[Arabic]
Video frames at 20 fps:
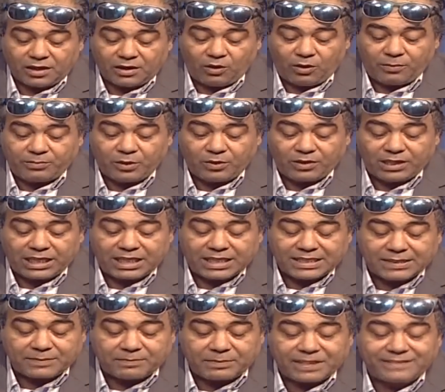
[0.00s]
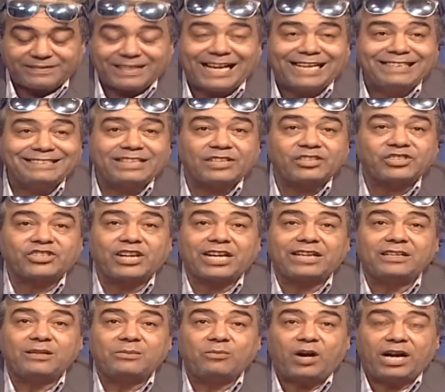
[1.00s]
هو بيقول لي اثبت ان
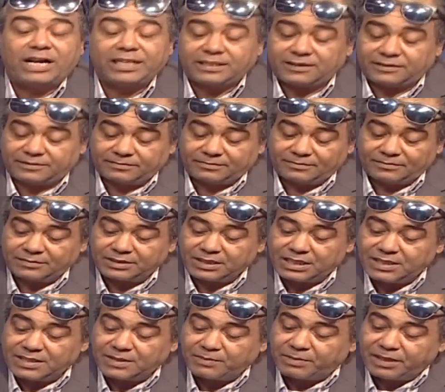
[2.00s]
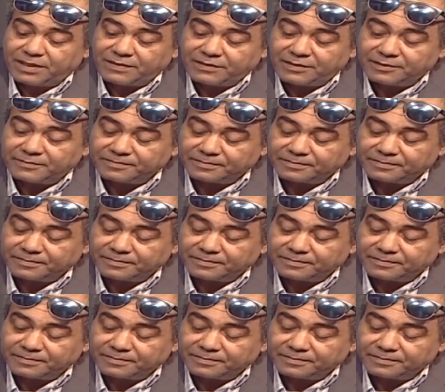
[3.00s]
الشكل معين اثبت